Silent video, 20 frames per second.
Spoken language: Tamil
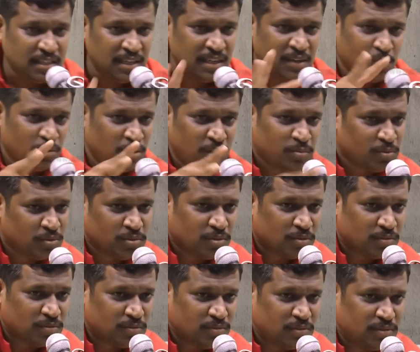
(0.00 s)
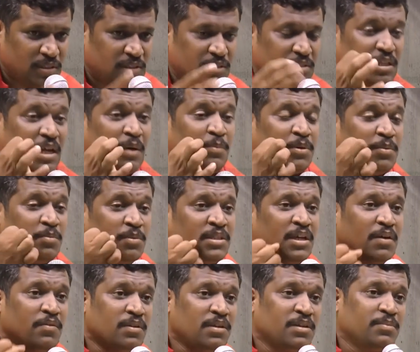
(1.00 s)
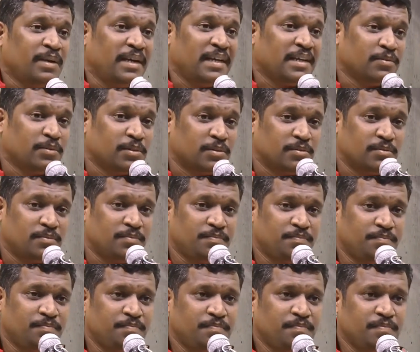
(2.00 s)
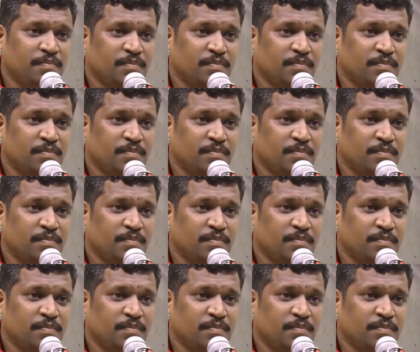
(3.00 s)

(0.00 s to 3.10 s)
அதெல்லாம் உள்ளே போந்துடும் அதை சாப்பிடும்போது அவங்களுக்கு மயக்கம் வரும்